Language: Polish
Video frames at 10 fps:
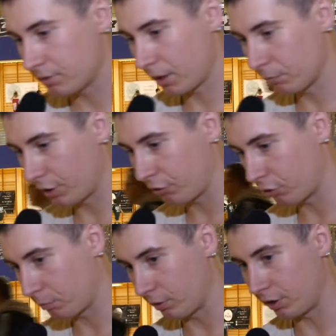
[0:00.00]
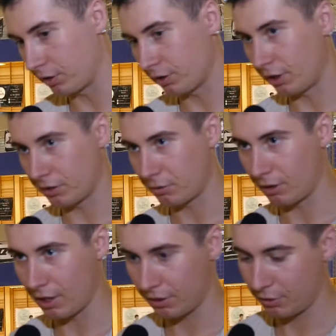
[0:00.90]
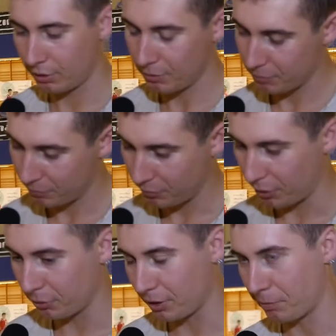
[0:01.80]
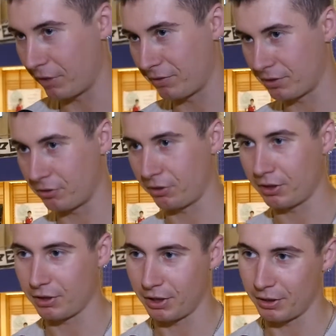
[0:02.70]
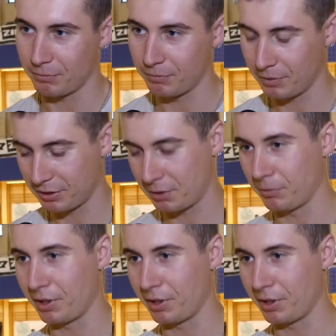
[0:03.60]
zajmuje się od ponad 11 lat. Trenuję prawie codziennie, jest to moja